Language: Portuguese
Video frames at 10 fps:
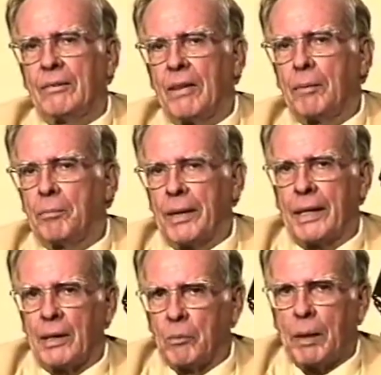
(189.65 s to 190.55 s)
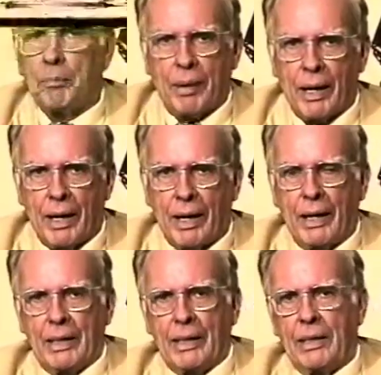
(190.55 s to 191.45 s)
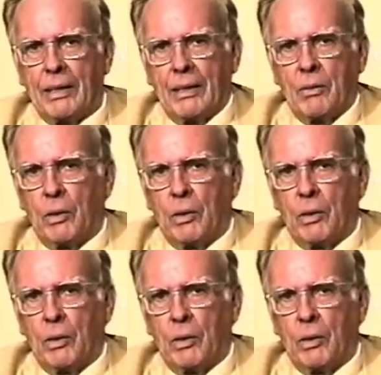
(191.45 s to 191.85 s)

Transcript: vai para uma praia,